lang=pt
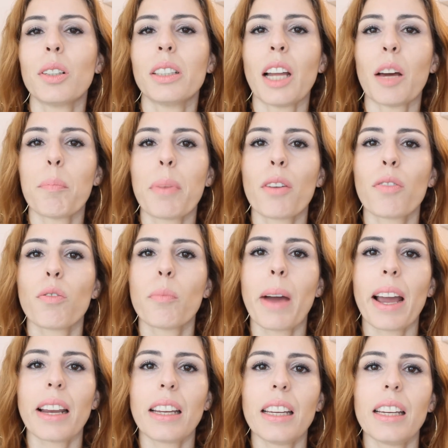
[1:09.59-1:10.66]
na
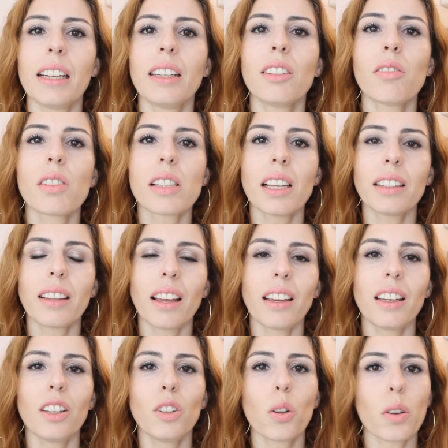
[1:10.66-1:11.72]
perfumaria você tem
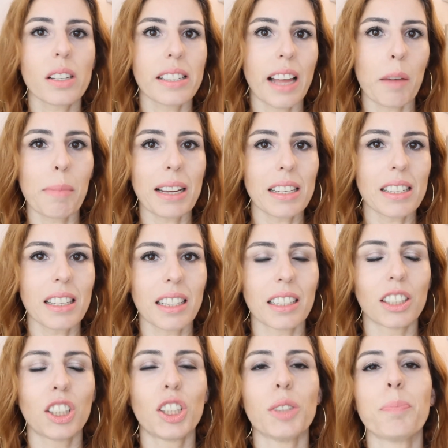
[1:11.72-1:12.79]
que dosar
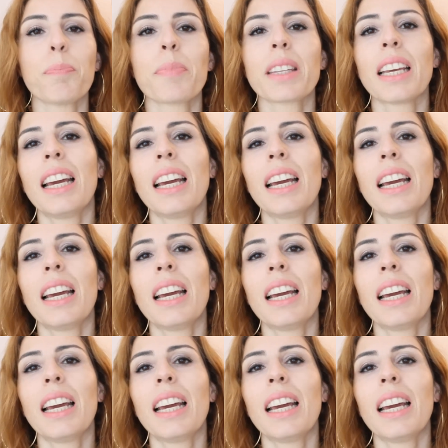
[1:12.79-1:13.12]
bastante.